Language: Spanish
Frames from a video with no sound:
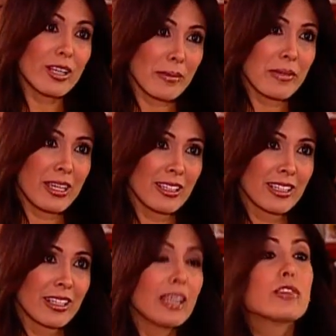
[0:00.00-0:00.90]
y a mí.
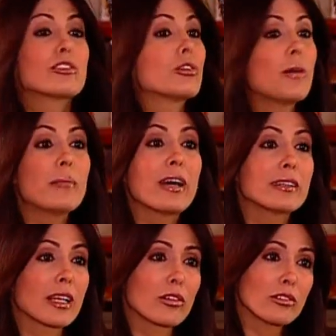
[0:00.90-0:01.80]
nosotros vamos a
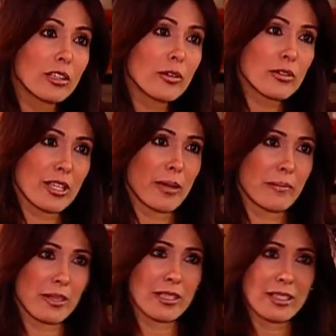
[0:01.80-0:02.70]
estar contigo siempre.